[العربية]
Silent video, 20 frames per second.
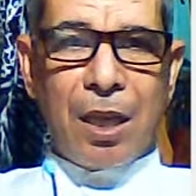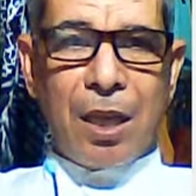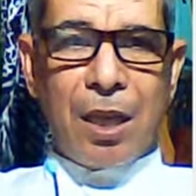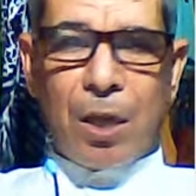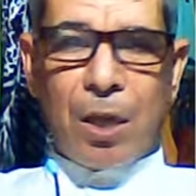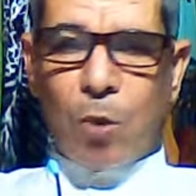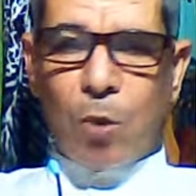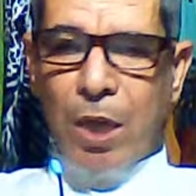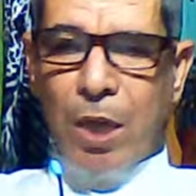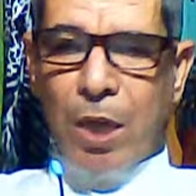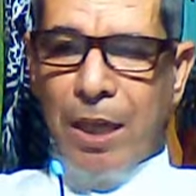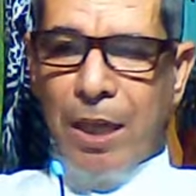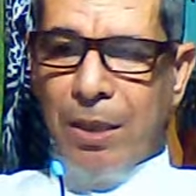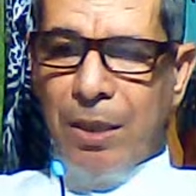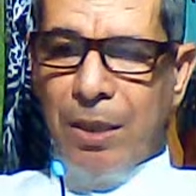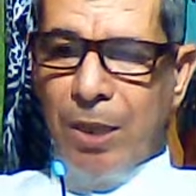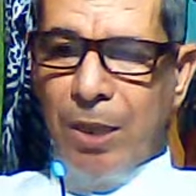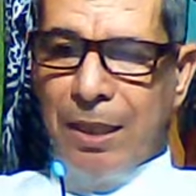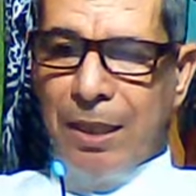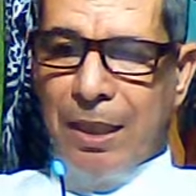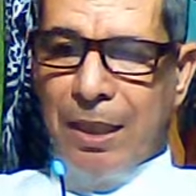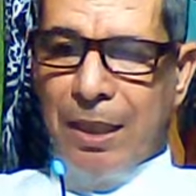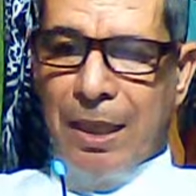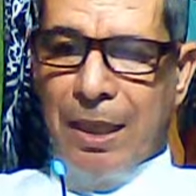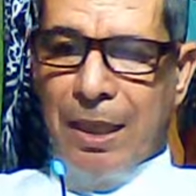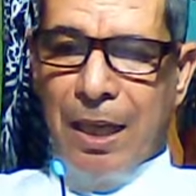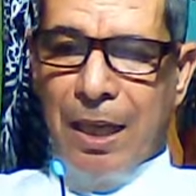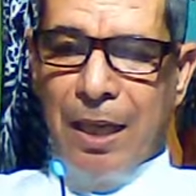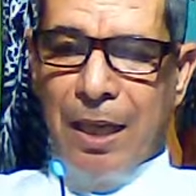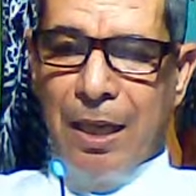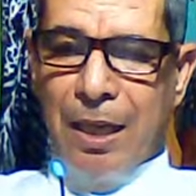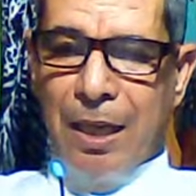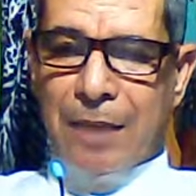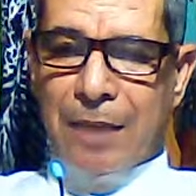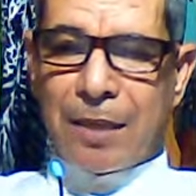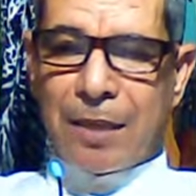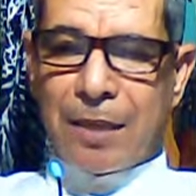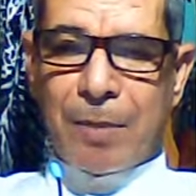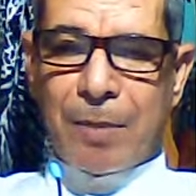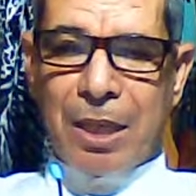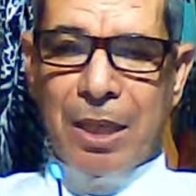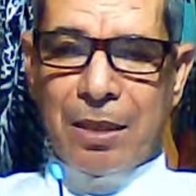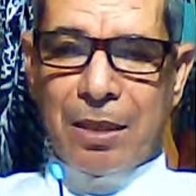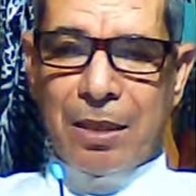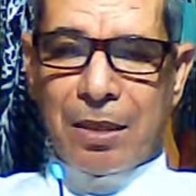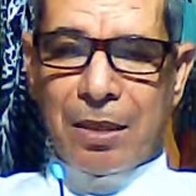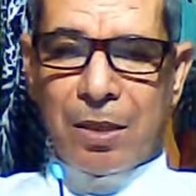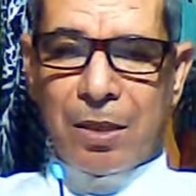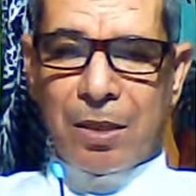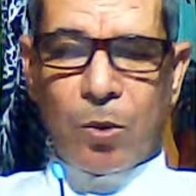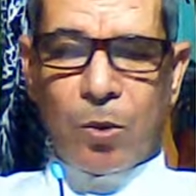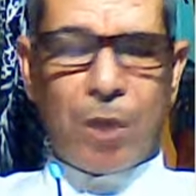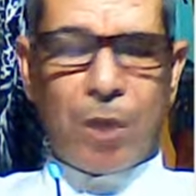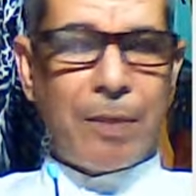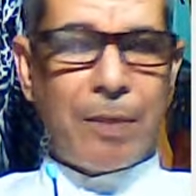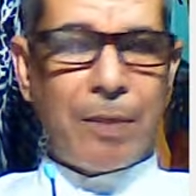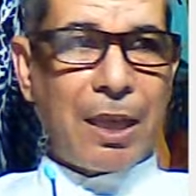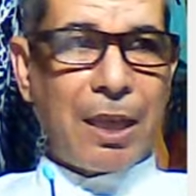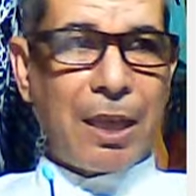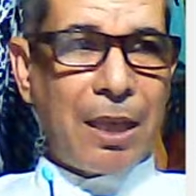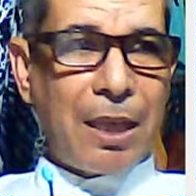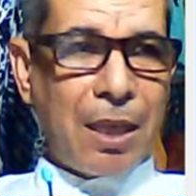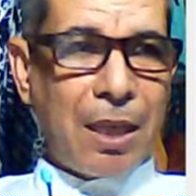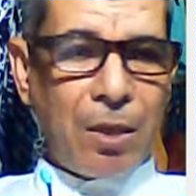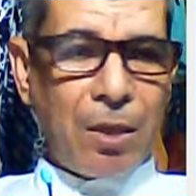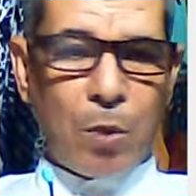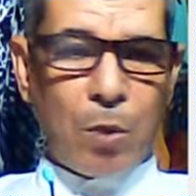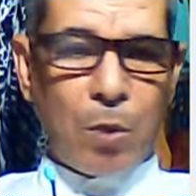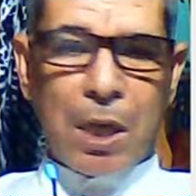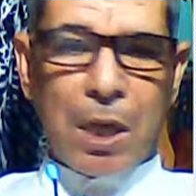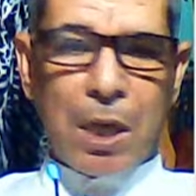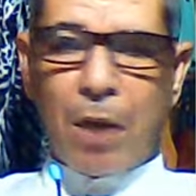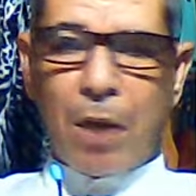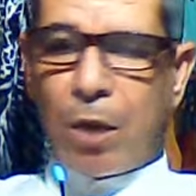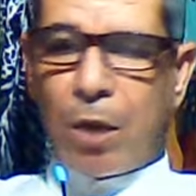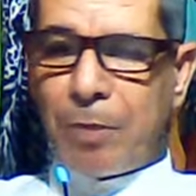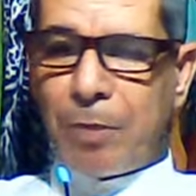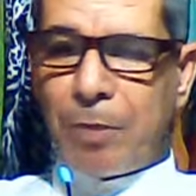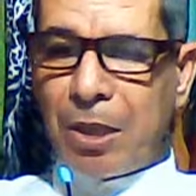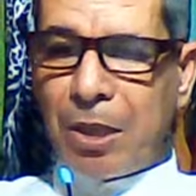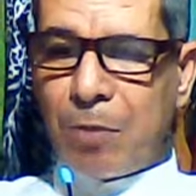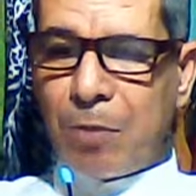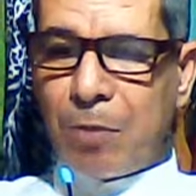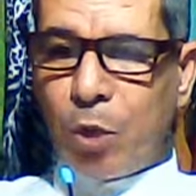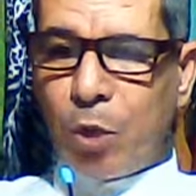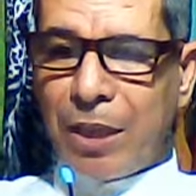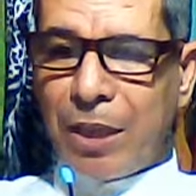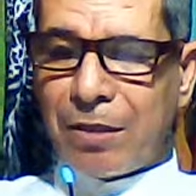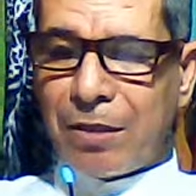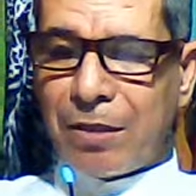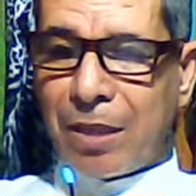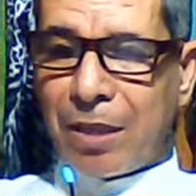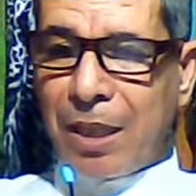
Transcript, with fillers: هو أدوات النجاح الزمان والمكان والعوامل المحيطة